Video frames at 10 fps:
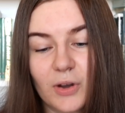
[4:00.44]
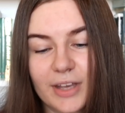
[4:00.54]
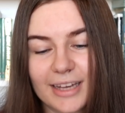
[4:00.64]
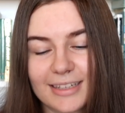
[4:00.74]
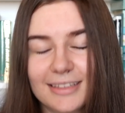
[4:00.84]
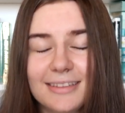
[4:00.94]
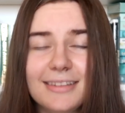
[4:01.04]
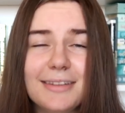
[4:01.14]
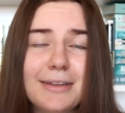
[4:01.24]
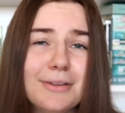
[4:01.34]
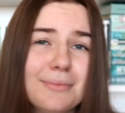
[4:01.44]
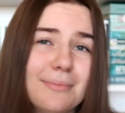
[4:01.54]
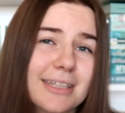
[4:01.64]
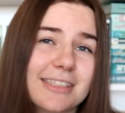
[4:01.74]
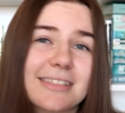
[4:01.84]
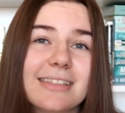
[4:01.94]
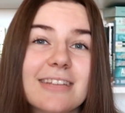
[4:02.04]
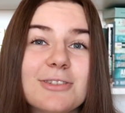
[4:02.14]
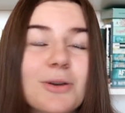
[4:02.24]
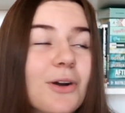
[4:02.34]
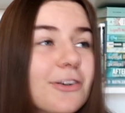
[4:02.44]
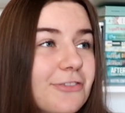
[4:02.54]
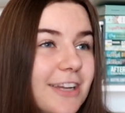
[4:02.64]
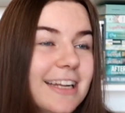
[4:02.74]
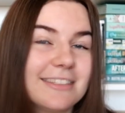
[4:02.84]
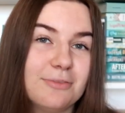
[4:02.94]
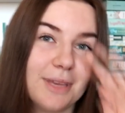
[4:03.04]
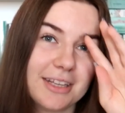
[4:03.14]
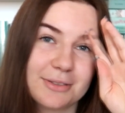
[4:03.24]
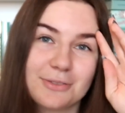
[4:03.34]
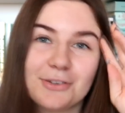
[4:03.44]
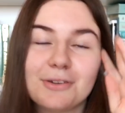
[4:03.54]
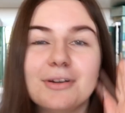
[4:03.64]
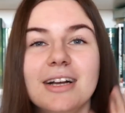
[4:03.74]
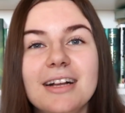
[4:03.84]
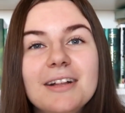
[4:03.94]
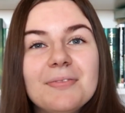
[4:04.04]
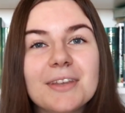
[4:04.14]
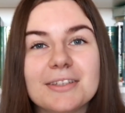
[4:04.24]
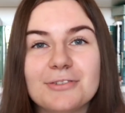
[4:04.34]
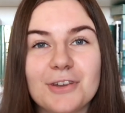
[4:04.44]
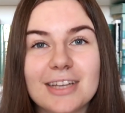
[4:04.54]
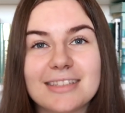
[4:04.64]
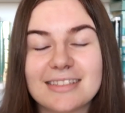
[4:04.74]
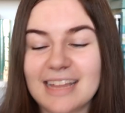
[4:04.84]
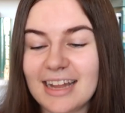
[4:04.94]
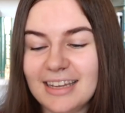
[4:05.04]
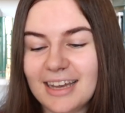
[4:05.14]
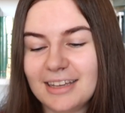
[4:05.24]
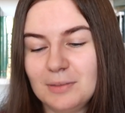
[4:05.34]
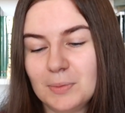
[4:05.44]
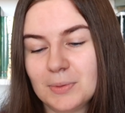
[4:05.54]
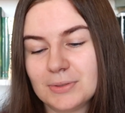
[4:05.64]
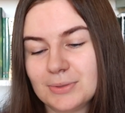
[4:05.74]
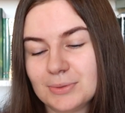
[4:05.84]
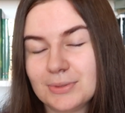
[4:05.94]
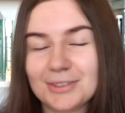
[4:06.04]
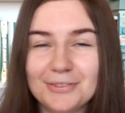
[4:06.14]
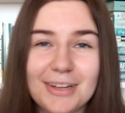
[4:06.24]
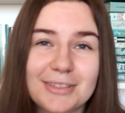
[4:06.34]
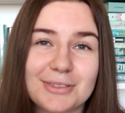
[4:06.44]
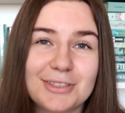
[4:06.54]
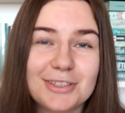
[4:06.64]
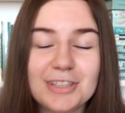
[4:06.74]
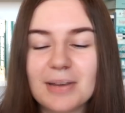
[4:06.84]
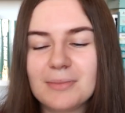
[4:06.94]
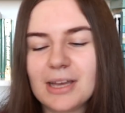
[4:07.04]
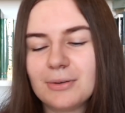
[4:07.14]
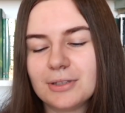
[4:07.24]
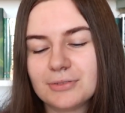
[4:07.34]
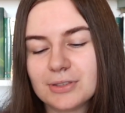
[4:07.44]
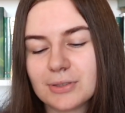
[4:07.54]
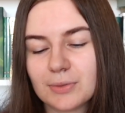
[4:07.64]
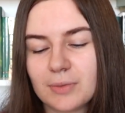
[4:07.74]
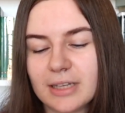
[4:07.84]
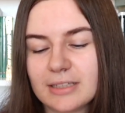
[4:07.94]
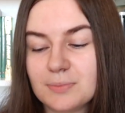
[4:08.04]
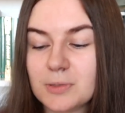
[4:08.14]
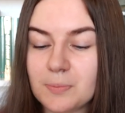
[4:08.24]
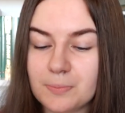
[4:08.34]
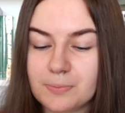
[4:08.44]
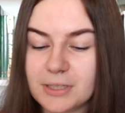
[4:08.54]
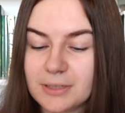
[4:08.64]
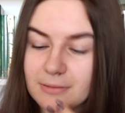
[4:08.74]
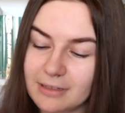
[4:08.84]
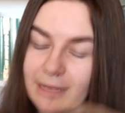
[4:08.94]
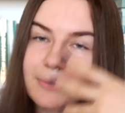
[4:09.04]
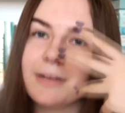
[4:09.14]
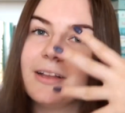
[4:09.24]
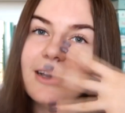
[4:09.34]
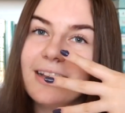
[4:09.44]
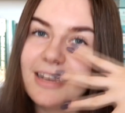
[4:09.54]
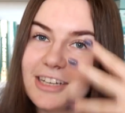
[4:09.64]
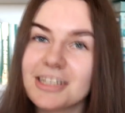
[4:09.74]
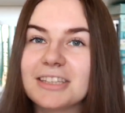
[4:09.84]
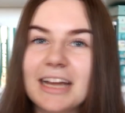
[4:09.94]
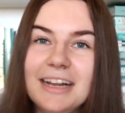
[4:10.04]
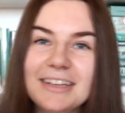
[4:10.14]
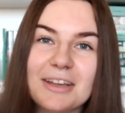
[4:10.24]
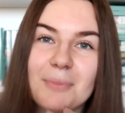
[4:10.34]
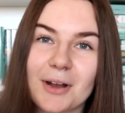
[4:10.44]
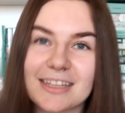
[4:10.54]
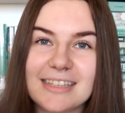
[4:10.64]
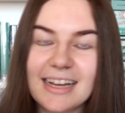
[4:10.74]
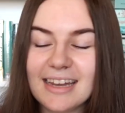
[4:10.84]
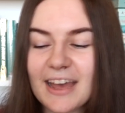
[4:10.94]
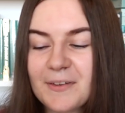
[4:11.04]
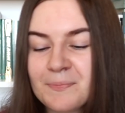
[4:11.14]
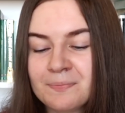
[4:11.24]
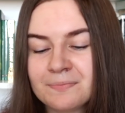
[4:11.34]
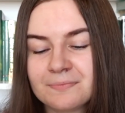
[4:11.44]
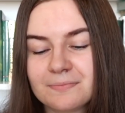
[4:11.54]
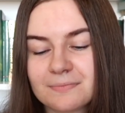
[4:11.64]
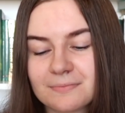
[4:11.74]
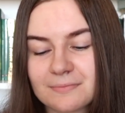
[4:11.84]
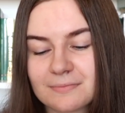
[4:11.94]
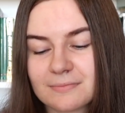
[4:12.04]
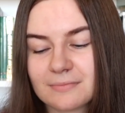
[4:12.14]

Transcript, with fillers: to jak ten mężczyzna co chwilę zmieniał swoją, e, swoje zeznania i po prostu co chwilę coś ściemniał i to wszystko tutaj jest przy, przy, jakby rzetelnie pokazane mm,